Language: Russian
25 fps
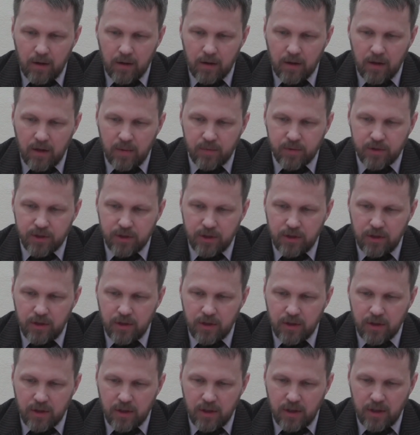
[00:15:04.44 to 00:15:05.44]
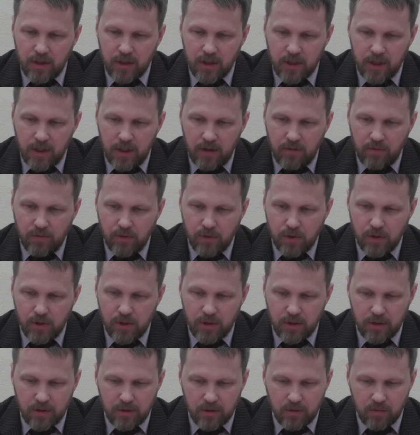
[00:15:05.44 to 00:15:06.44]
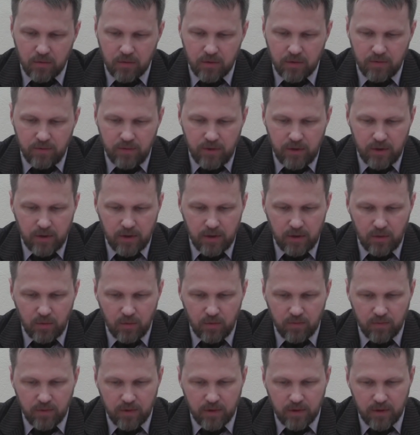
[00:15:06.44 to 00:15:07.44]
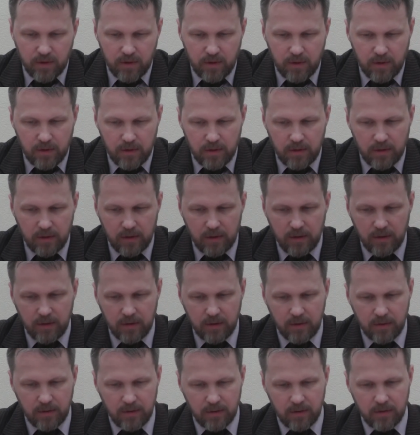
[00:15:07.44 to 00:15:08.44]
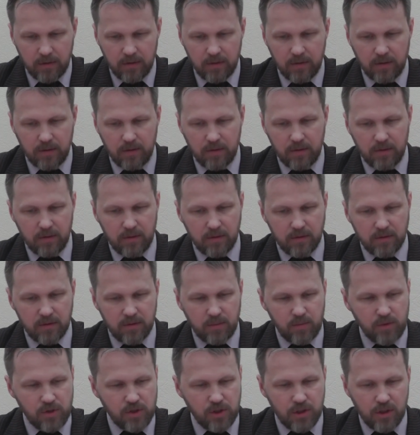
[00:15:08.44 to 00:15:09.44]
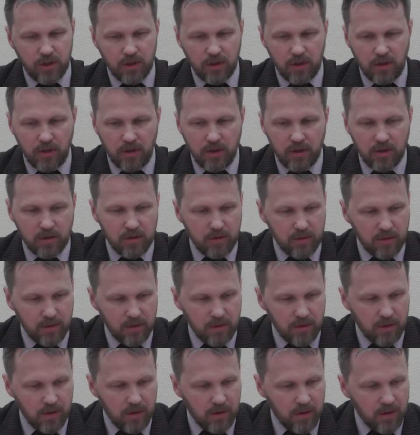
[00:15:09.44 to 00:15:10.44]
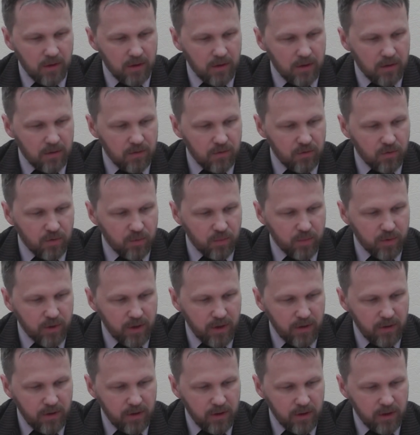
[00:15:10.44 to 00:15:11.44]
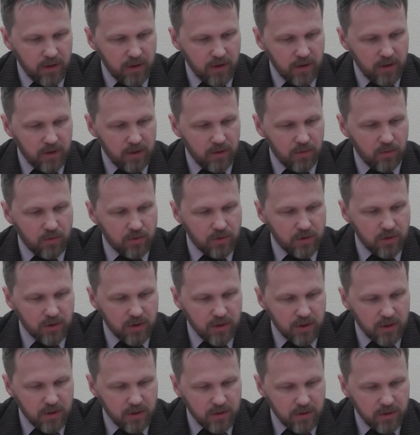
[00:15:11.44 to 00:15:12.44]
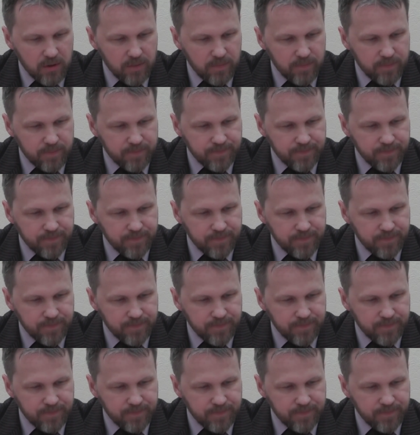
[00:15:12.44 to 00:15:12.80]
Лапшин Николай Николаевич, город Великий Новгород. Замечаний нет. Все правильно, хотя и очень кратко.